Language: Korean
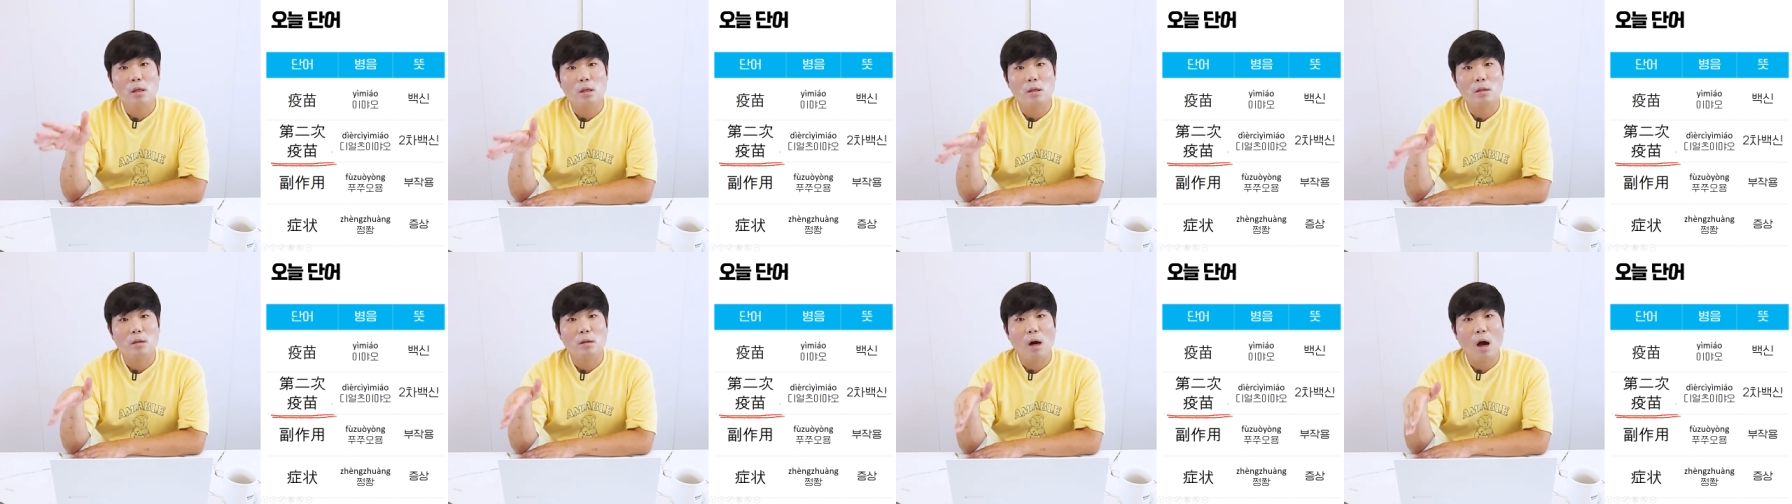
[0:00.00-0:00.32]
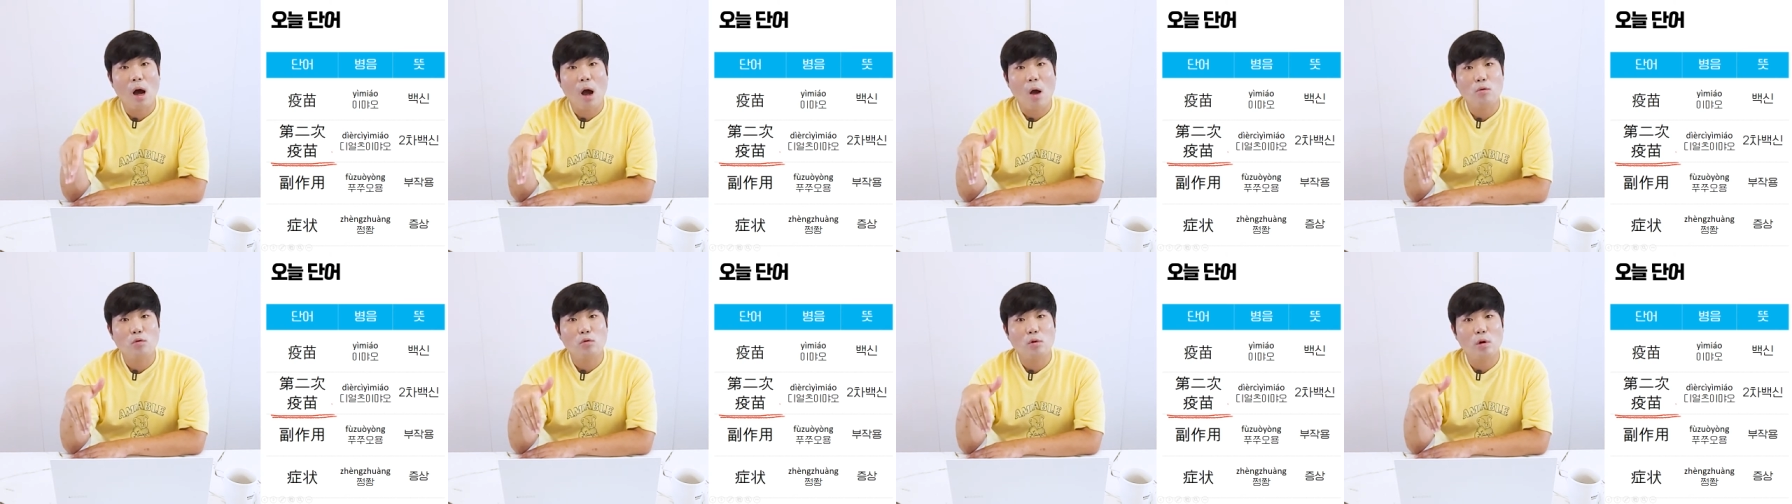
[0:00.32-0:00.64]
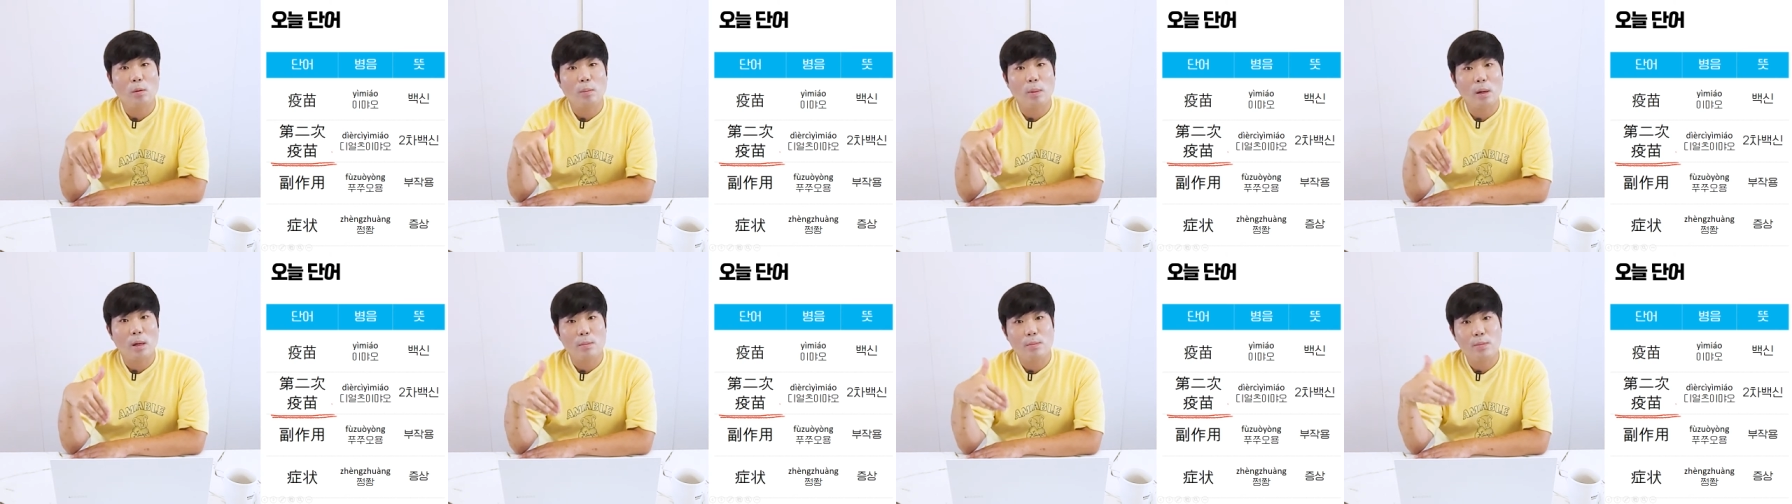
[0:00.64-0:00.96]
이거
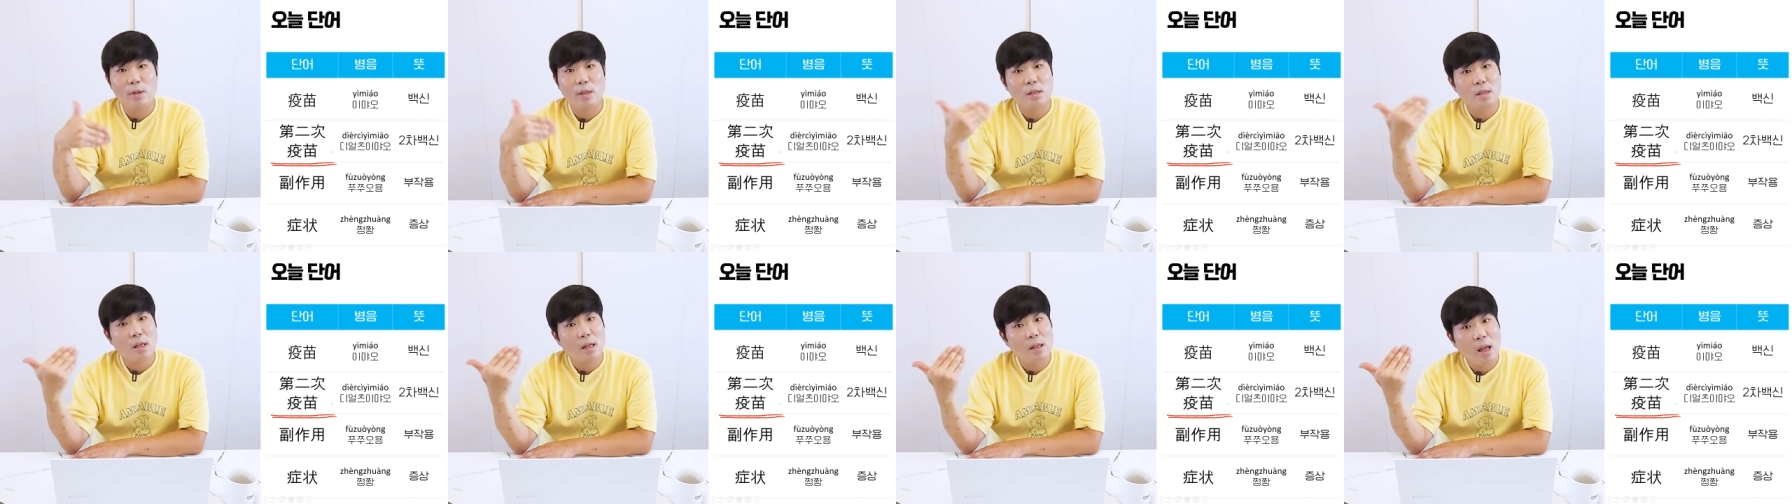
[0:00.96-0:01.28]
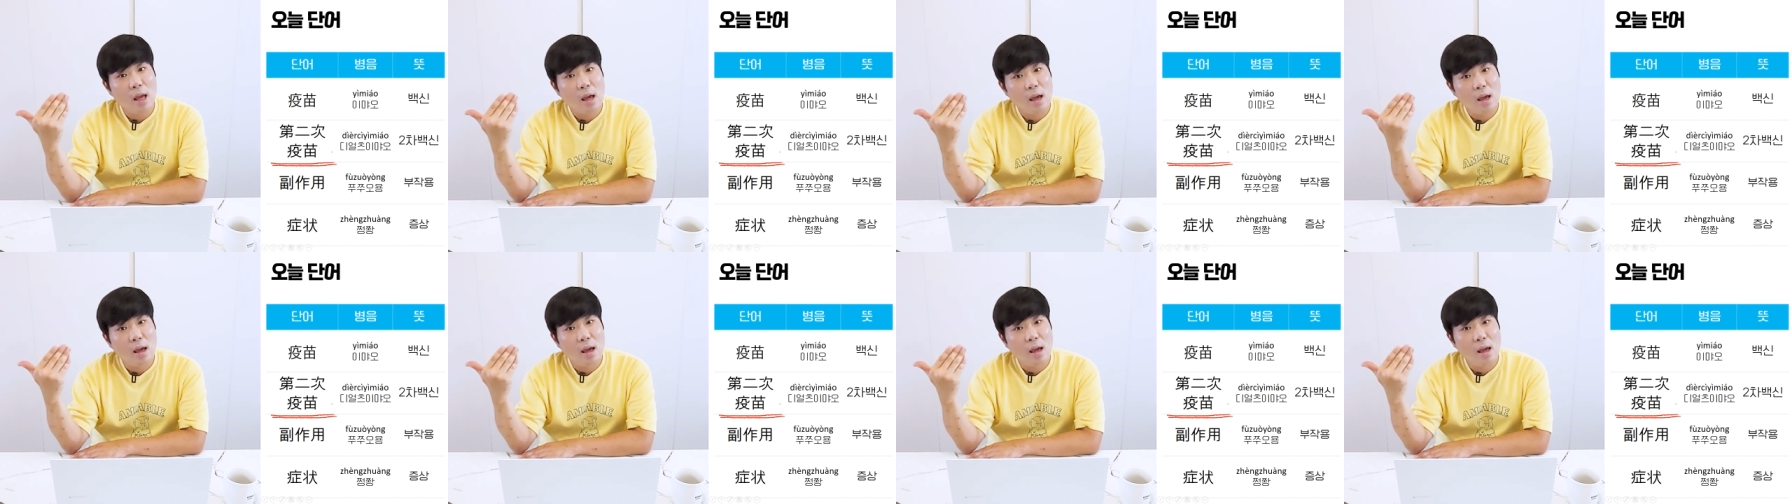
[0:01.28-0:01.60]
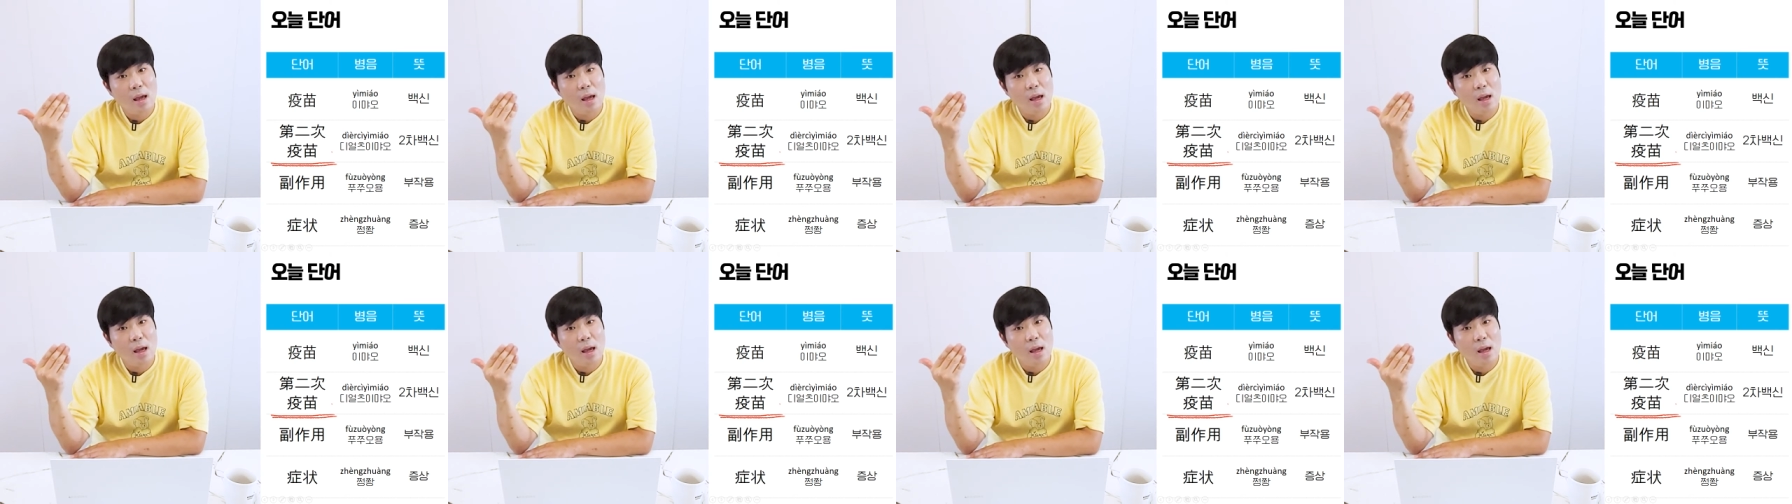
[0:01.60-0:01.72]
한국어 발음 비슷하네?